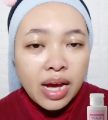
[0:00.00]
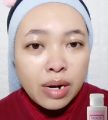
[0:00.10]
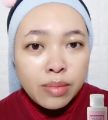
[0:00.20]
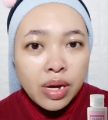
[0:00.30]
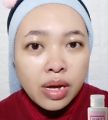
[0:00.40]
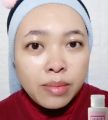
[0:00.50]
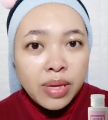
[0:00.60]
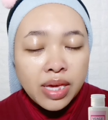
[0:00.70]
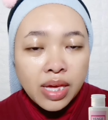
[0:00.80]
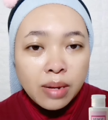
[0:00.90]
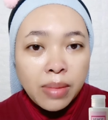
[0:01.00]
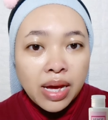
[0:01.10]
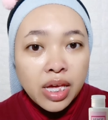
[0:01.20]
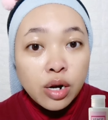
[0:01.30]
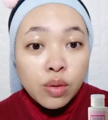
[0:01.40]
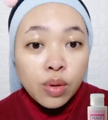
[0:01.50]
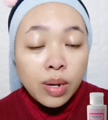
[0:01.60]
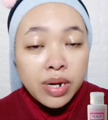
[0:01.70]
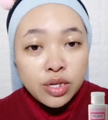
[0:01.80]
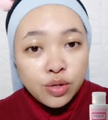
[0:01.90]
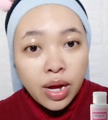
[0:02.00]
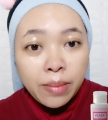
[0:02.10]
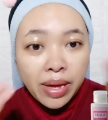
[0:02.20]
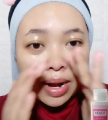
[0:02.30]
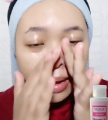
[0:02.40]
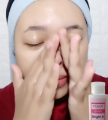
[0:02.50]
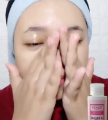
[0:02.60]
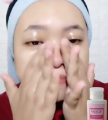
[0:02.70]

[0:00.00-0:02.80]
akan uh, bikin makin ruam dan juga merah.